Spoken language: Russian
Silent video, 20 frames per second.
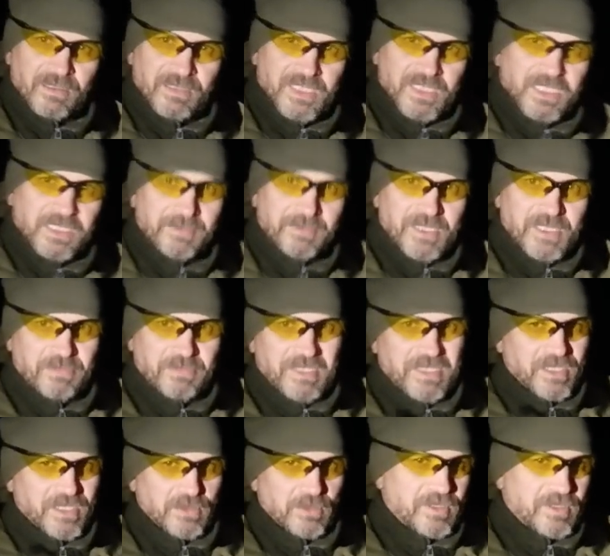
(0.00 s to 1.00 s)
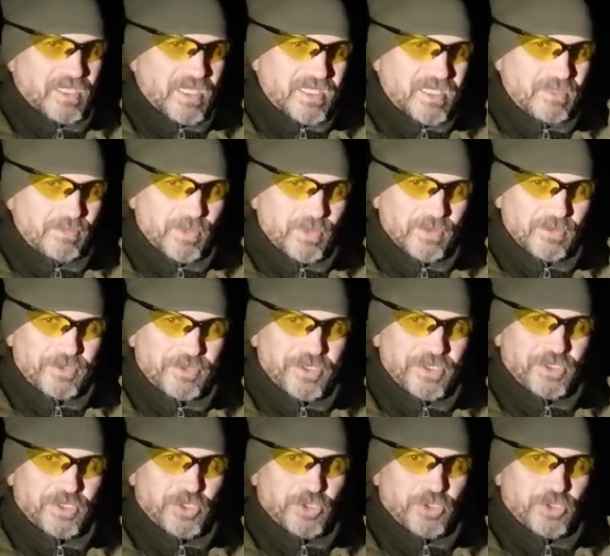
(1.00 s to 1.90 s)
соответственно, результата получить,